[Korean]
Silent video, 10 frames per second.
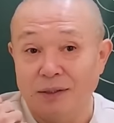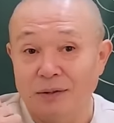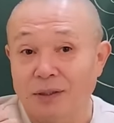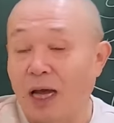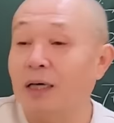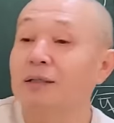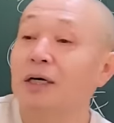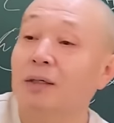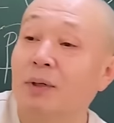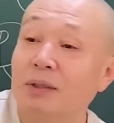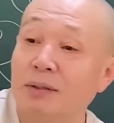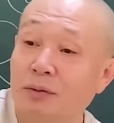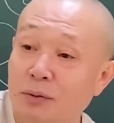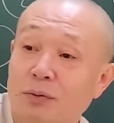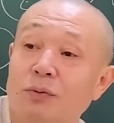근데 다른 사람이 봤을 때
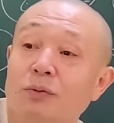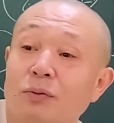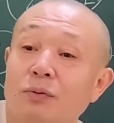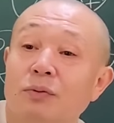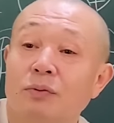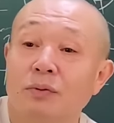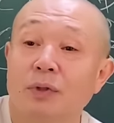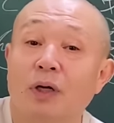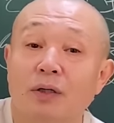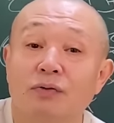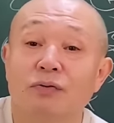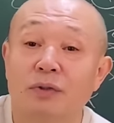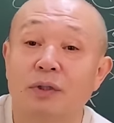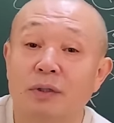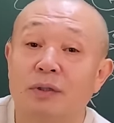저, 저 양인 기운이
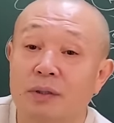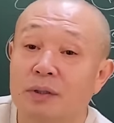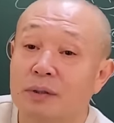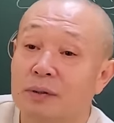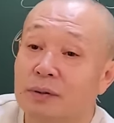있다 이렇게 생각해.